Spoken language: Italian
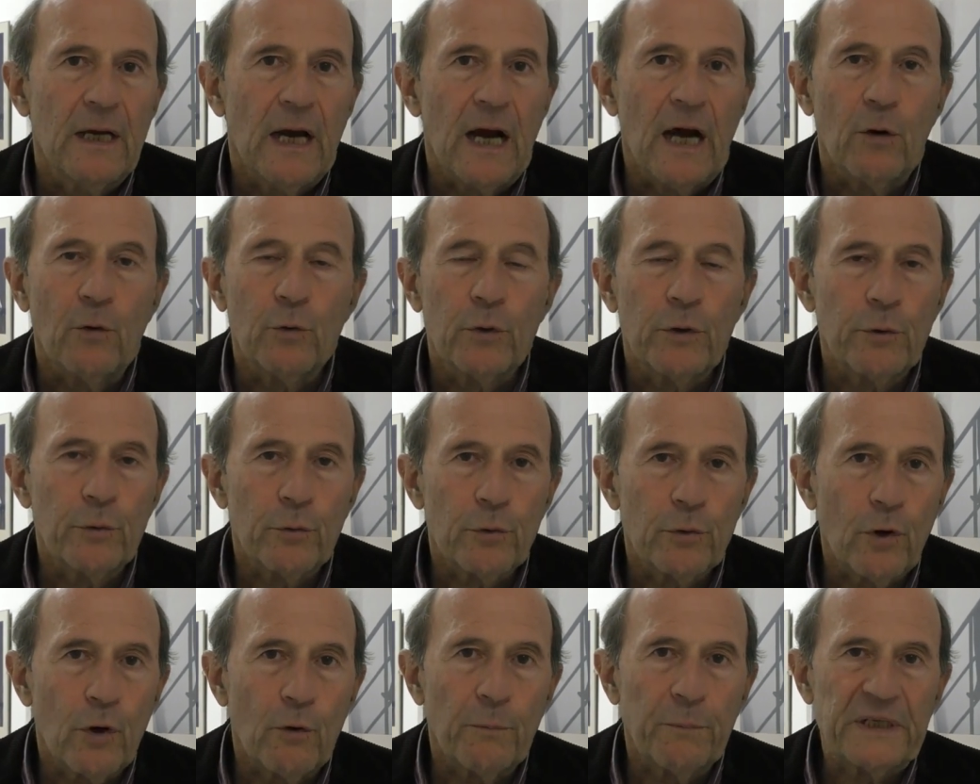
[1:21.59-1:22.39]
a
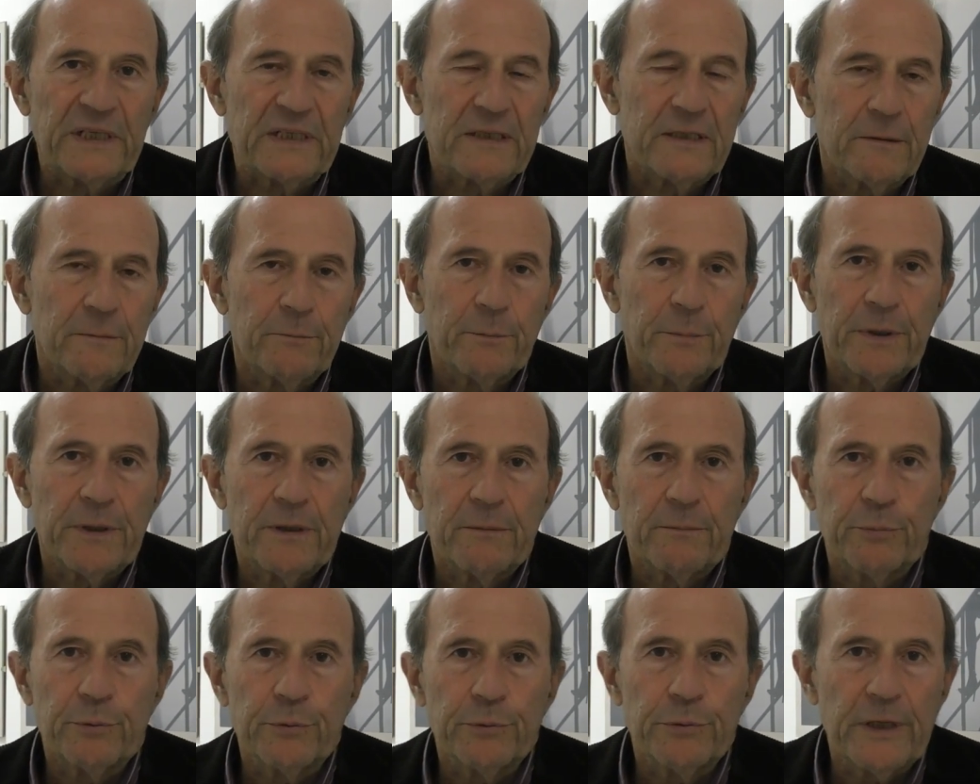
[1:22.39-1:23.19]
un'Europa
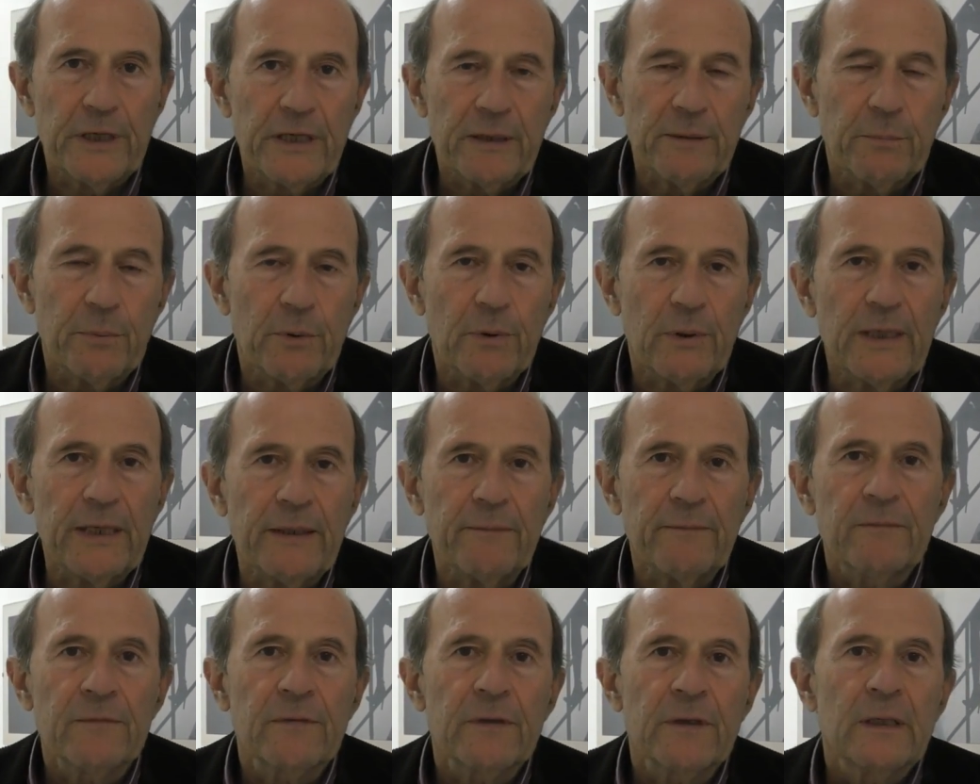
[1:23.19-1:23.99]
sempre più
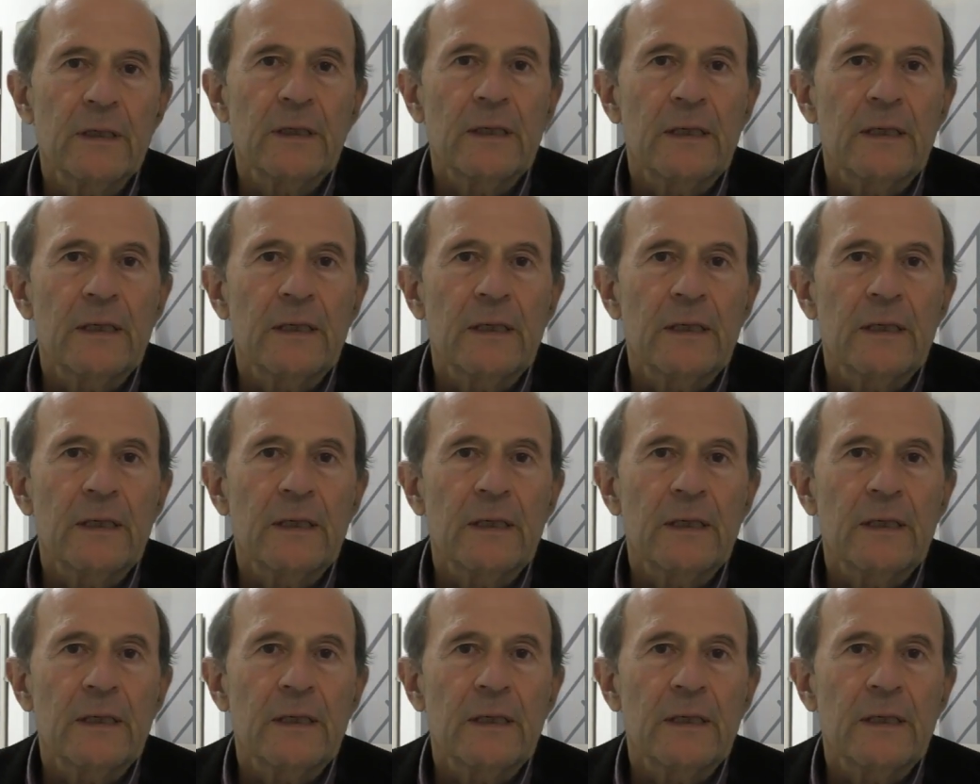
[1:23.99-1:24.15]
debole